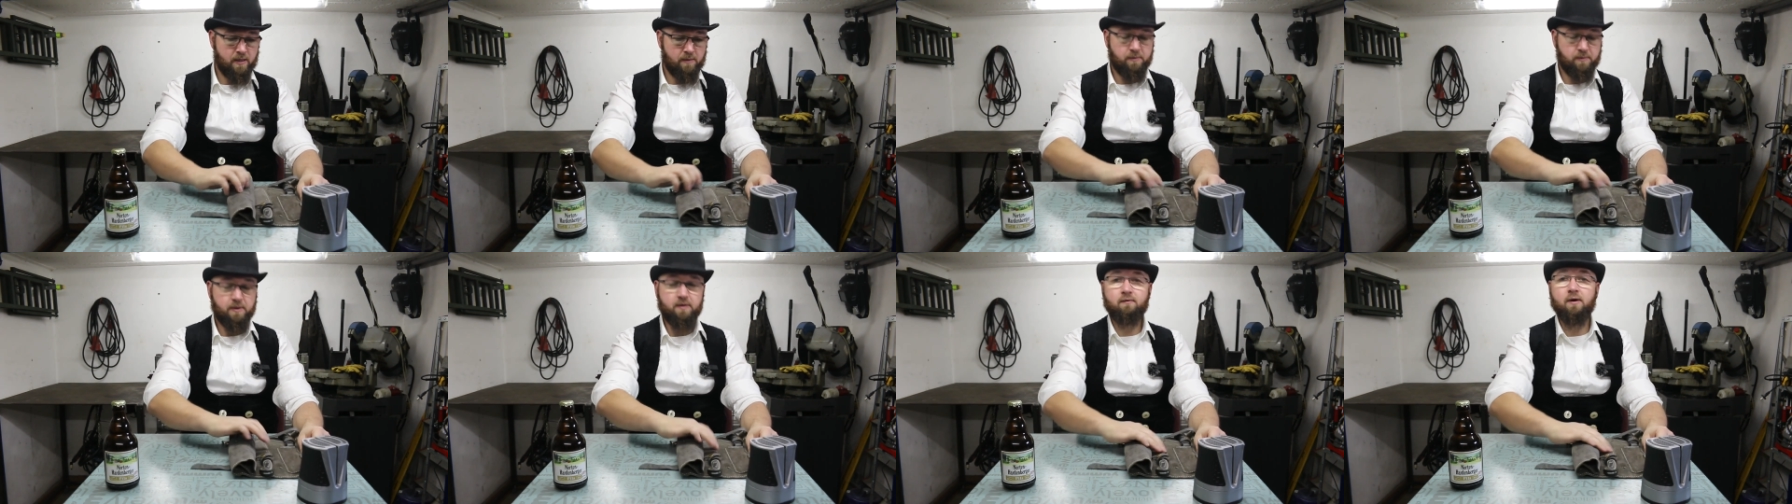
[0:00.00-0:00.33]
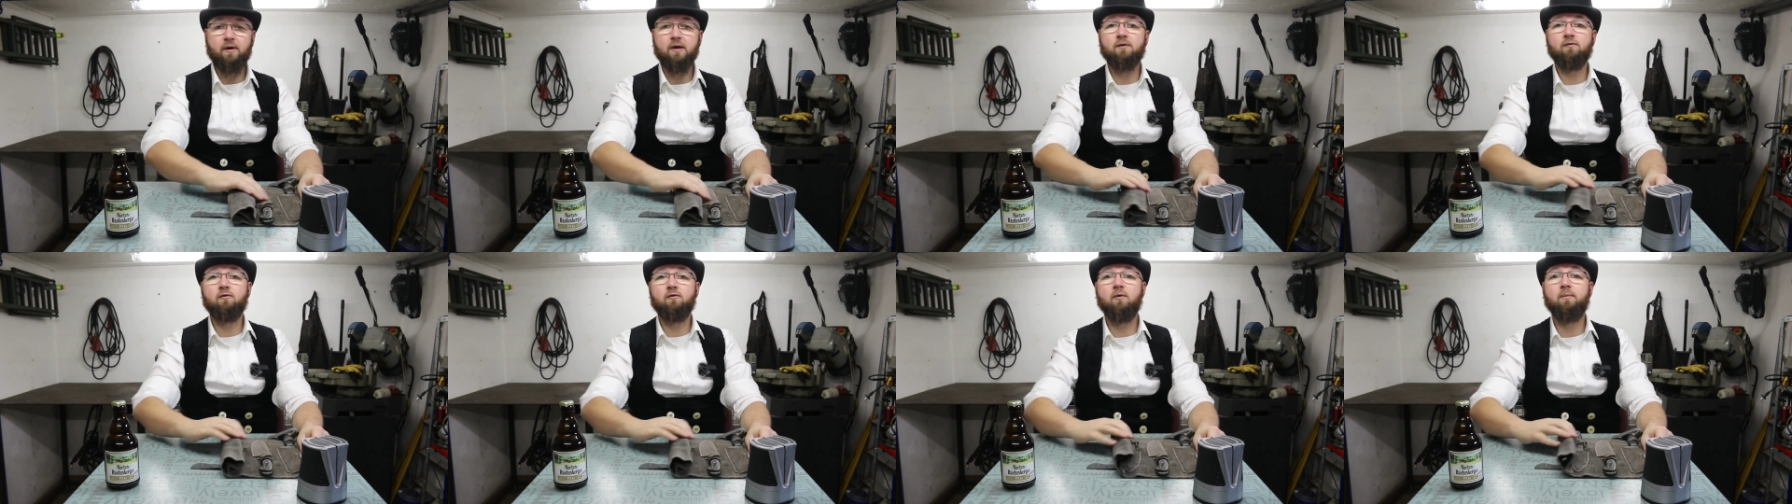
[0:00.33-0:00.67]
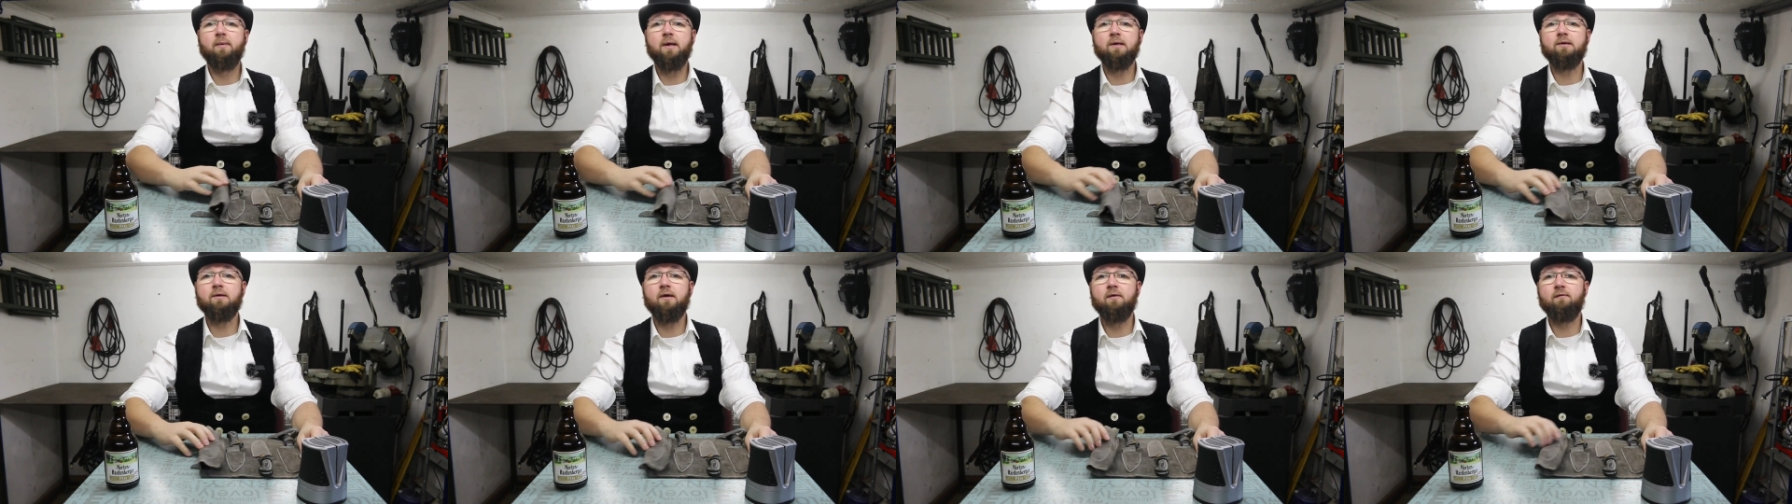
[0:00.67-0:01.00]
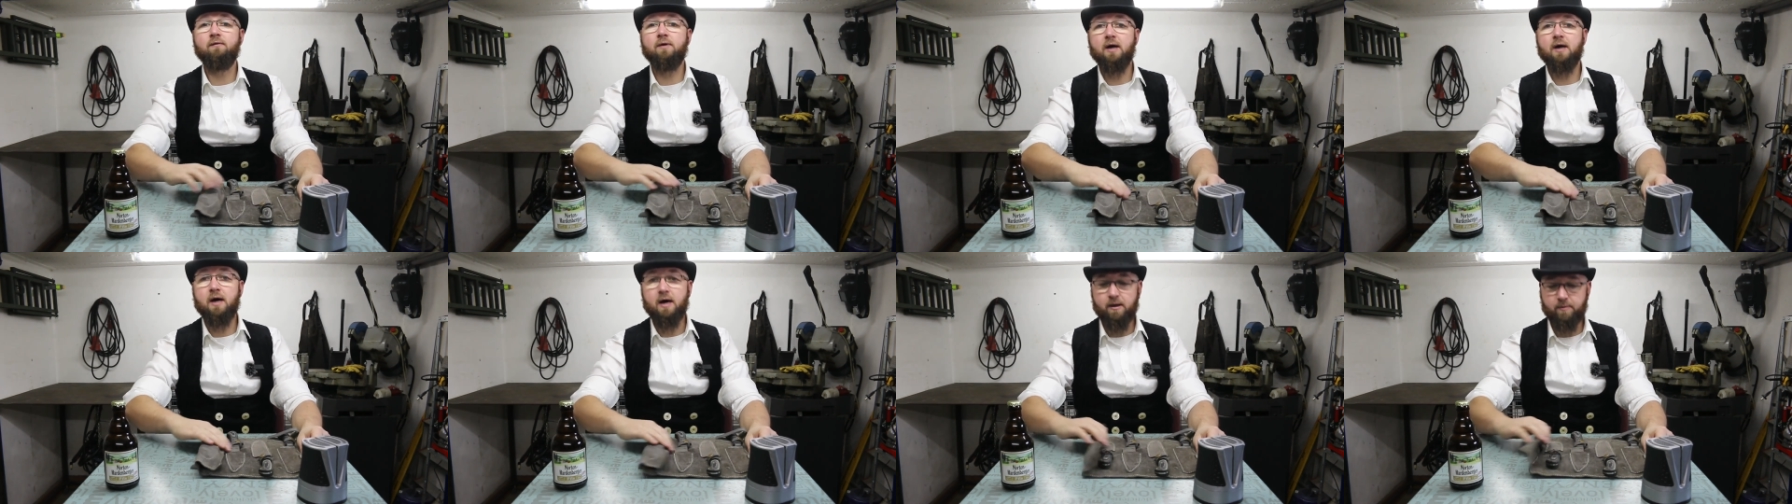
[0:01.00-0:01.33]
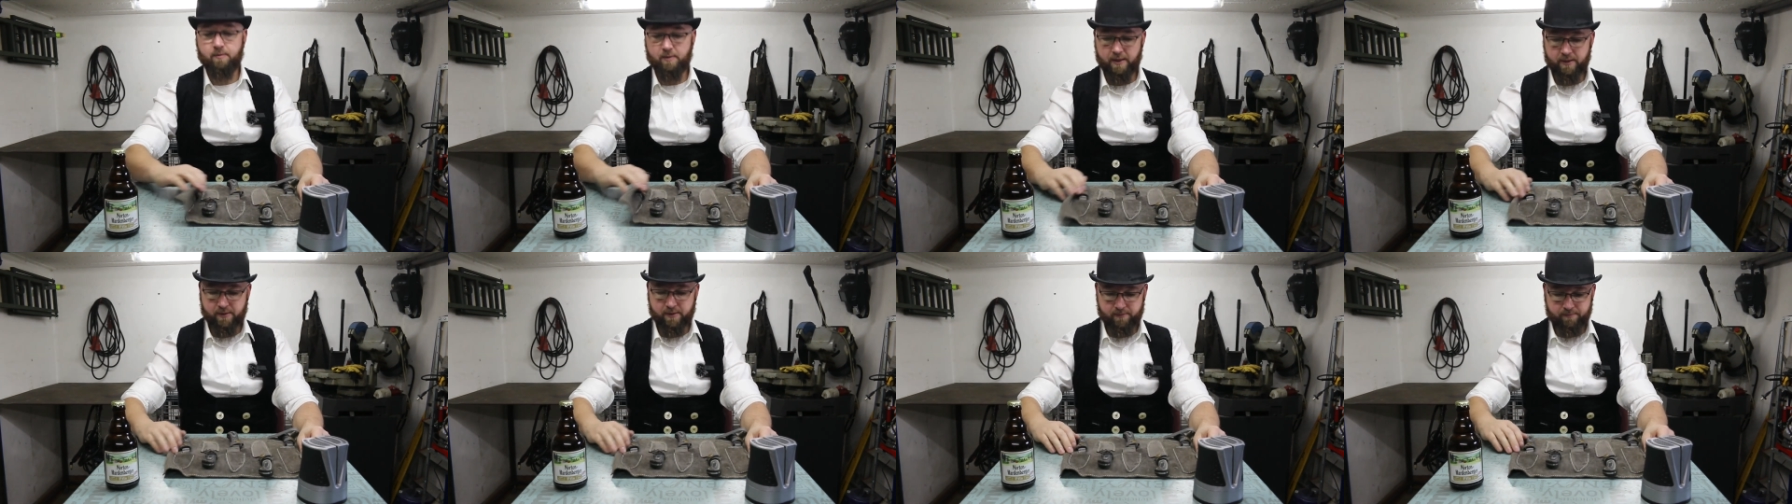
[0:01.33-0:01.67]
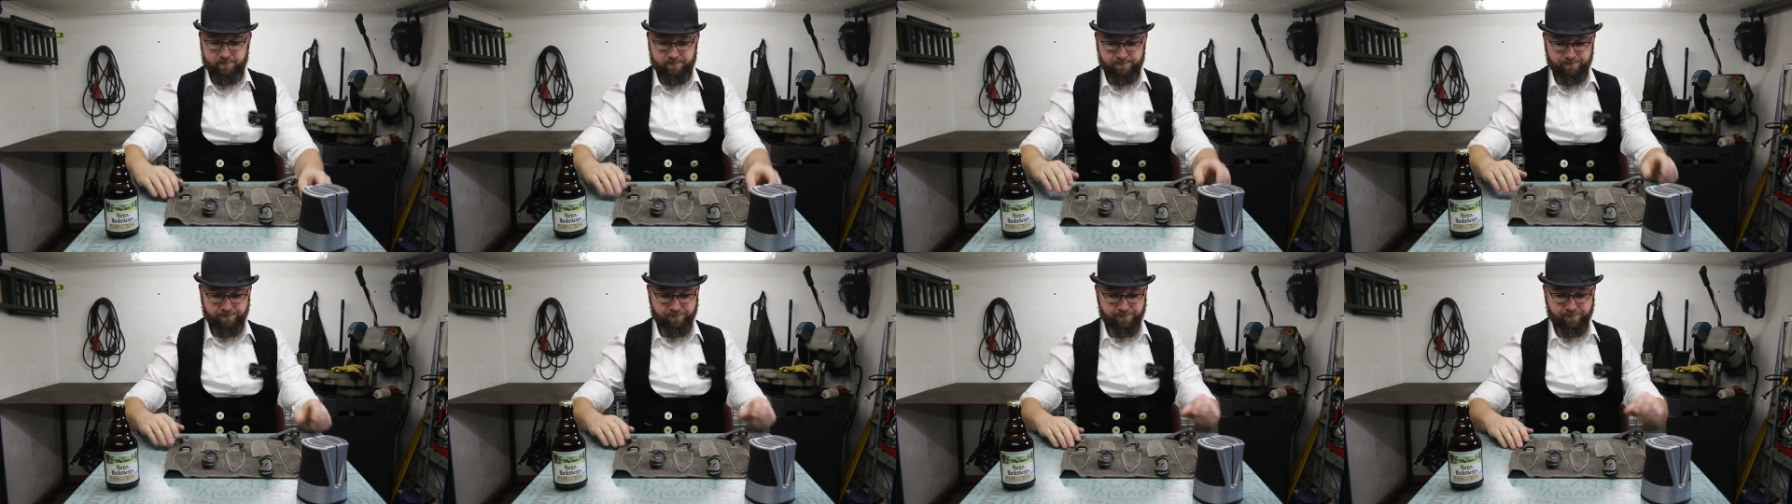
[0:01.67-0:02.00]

mit was für Messern wir arbeiten.